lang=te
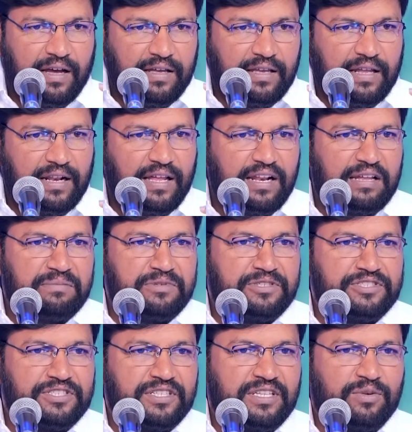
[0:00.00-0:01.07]
ఎలా
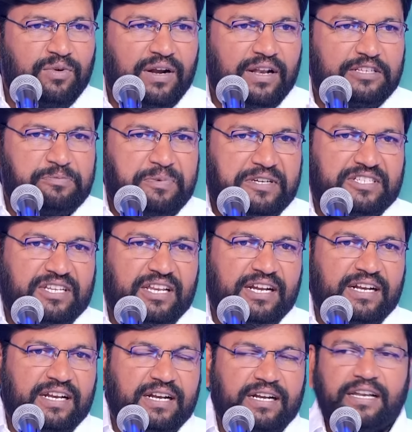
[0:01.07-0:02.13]
లభించింది వాళ్ళ స్పెషల్
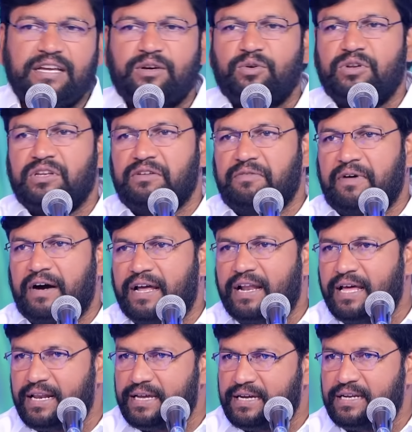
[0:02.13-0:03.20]
ఏంటంటే కొన్ని
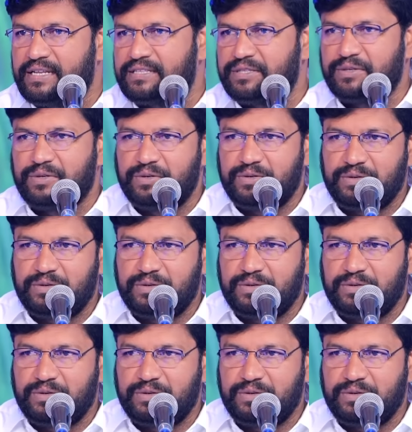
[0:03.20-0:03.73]
వారాల క్రితం